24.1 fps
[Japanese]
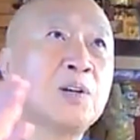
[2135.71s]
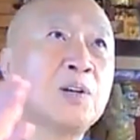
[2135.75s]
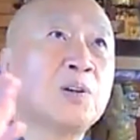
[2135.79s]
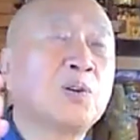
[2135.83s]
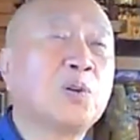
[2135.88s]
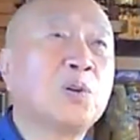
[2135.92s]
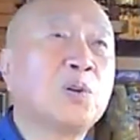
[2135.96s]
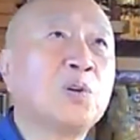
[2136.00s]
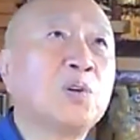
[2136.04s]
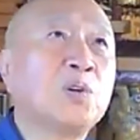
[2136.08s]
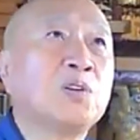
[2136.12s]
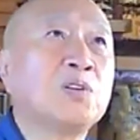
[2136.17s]

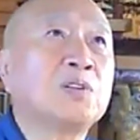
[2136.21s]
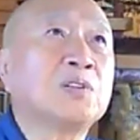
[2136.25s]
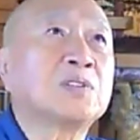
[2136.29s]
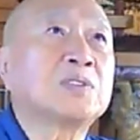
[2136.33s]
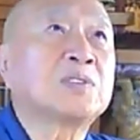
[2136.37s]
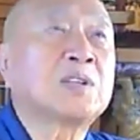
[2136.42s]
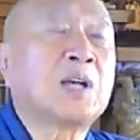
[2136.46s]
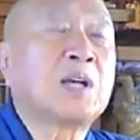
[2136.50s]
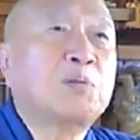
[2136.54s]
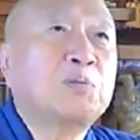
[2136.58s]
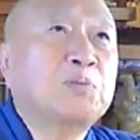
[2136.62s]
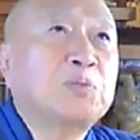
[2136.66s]
この
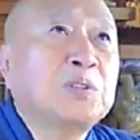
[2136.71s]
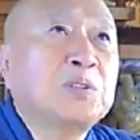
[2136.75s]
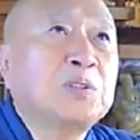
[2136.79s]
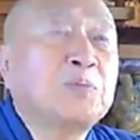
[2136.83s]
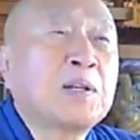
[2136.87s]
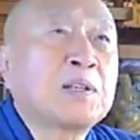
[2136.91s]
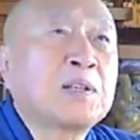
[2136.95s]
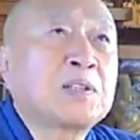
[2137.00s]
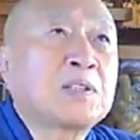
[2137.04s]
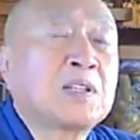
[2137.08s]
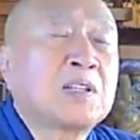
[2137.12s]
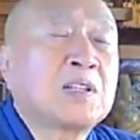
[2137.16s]
寒い
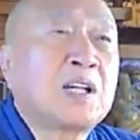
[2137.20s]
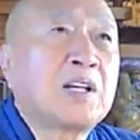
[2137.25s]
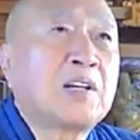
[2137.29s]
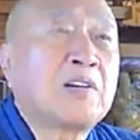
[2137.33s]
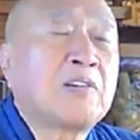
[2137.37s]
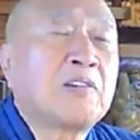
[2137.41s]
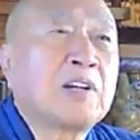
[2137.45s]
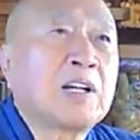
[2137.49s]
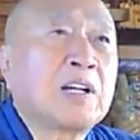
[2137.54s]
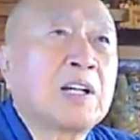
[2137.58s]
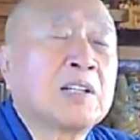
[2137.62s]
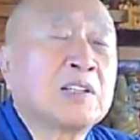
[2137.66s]
真っ只
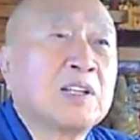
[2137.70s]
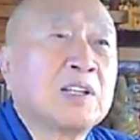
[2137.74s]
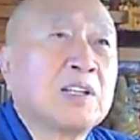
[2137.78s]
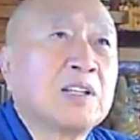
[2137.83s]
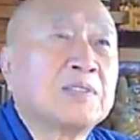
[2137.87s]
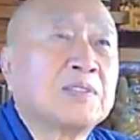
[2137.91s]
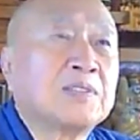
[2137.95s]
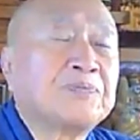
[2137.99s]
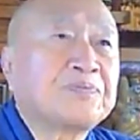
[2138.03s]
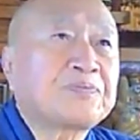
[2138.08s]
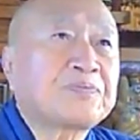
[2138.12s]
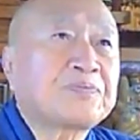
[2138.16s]
中中
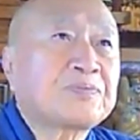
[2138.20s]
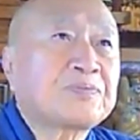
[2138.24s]
で、